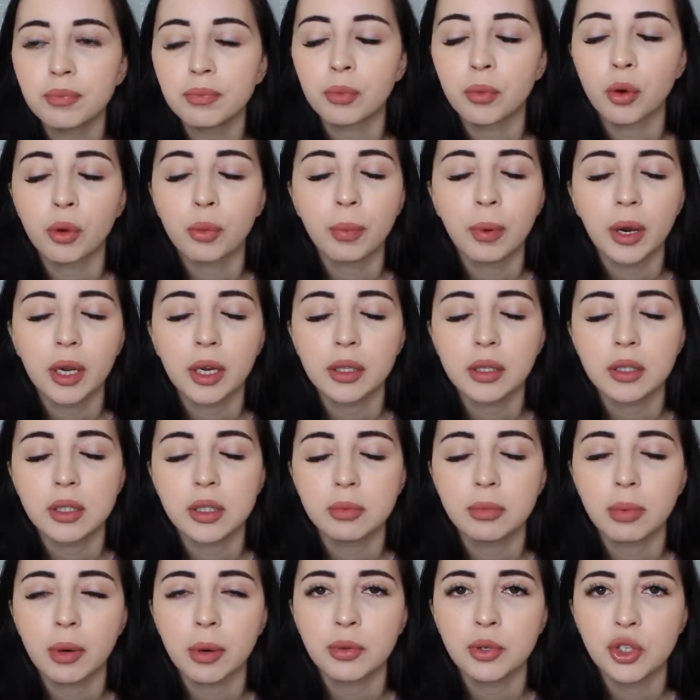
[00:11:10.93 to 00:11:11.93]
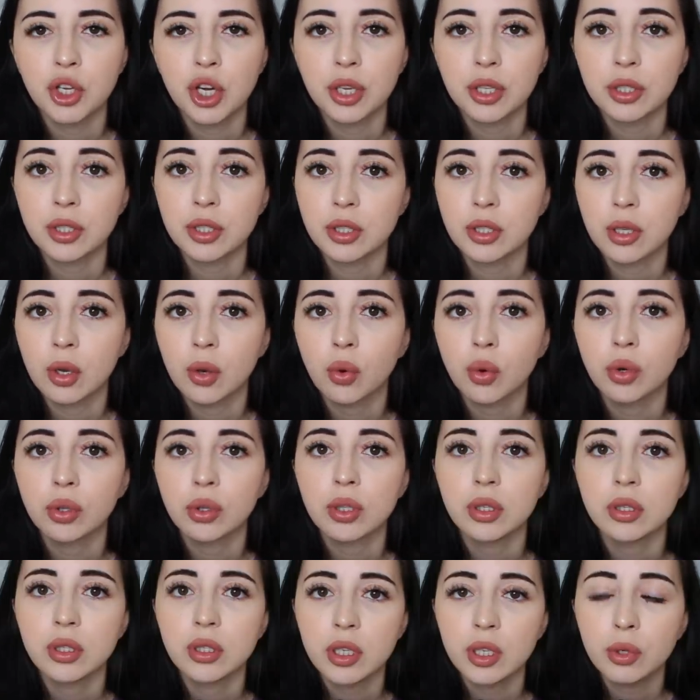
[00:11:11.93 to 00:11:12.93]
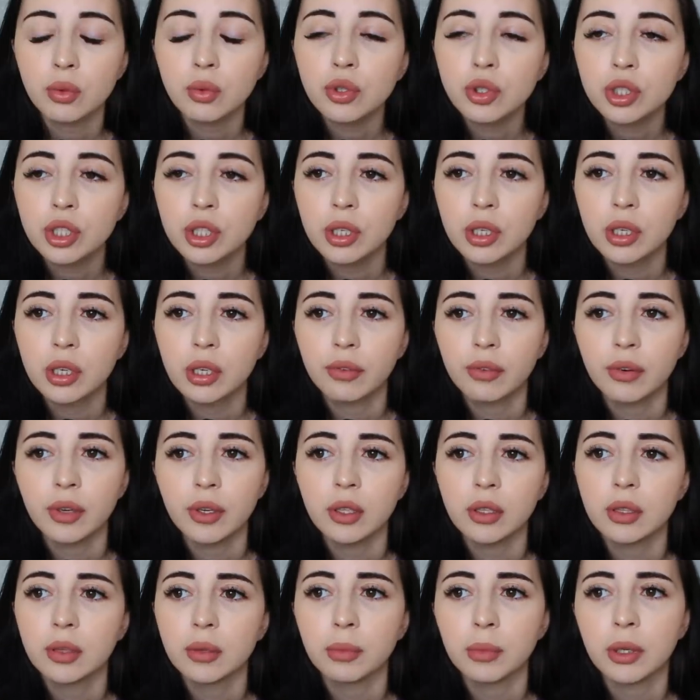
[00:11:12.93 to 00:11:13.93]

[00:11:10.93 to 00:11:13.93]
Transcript: Мой парень, типа, общается с какой-то девушкой и говорит,